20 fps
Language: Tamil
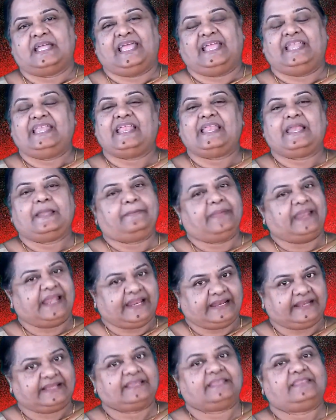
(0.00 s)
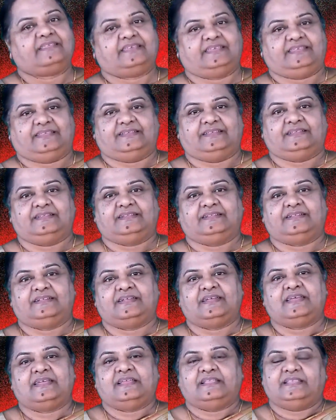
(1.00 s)
என்ன நிலைமையில் இருக்குது
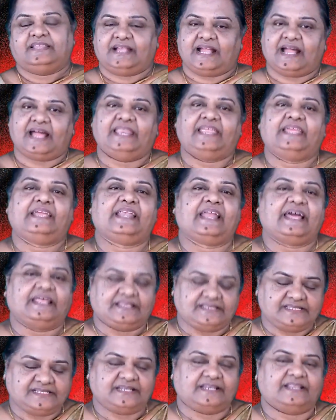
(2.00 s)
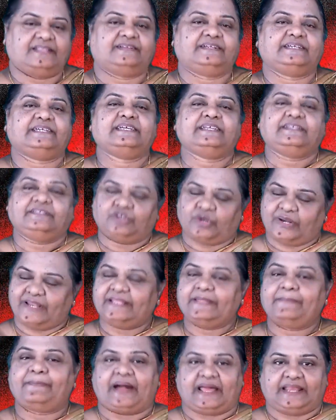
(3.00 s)
இந்த காரியங்களை அறிஞ்சிக்கிறதுக்கு
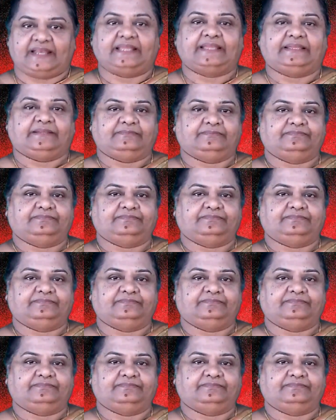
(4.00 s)
தொடர்ந்து பாருங்க